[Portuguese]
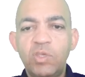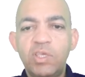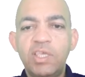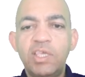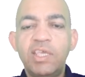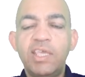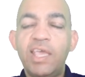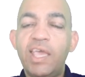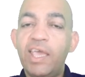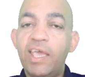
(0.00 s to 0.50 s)
O
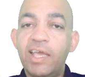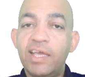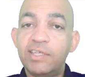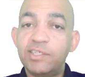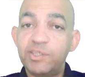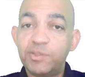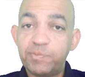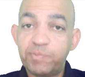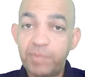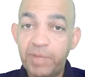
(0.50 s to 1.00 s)
que é
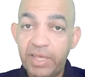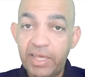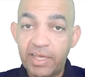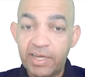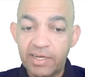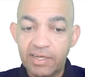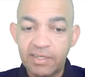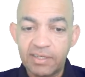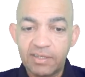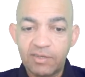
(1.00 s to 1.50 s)
a
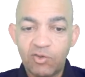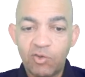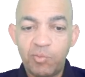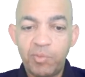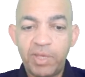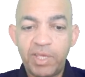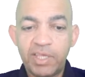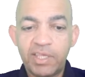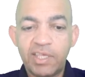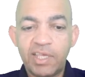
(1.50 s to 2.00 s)
espera?
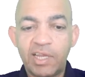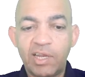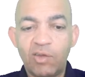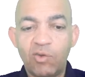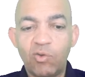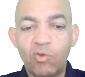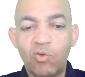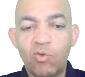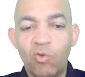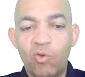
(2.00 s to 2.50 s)
Como é que
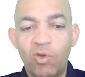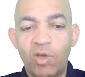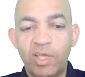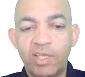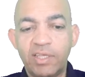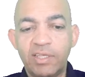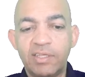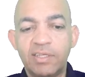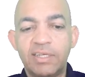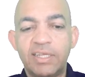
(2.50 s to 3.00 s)
ela
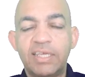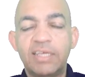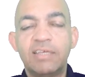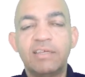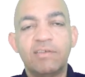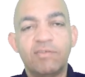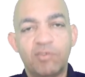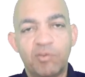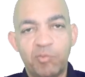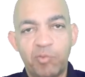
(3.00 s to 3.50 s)
ocorre?
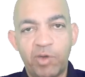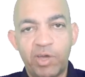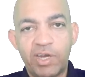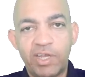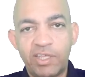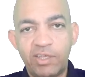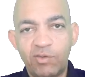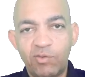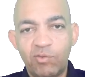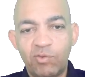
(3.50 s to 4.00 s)
Né? Vamos
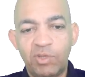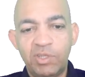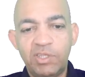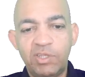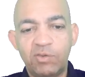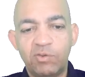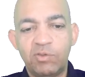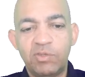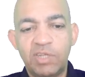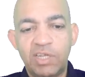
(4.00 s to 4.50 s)
embora aí o
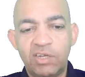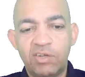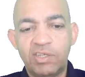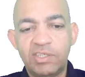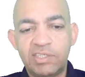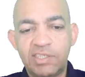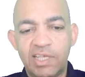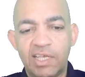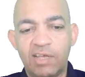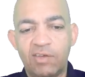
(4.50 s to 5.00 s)
conteúdo da
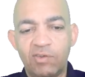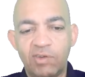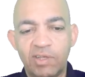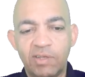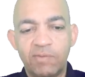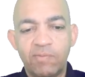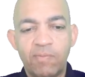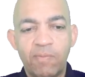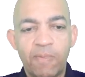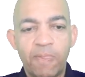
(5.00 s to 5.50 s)
nossa
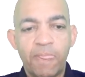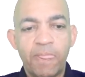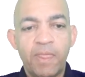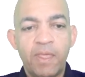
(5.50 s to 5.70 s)
aula.